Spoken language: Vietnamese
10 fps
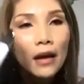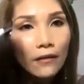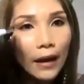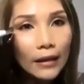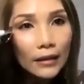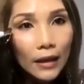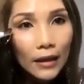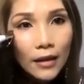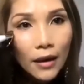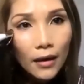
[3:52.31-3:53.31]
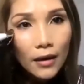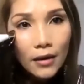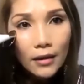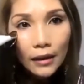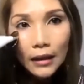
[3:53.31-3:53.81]
và anh chị nhớ đưa
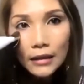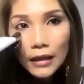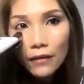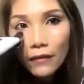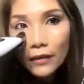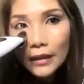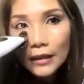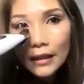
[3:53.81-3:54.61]
những cái gel vào sát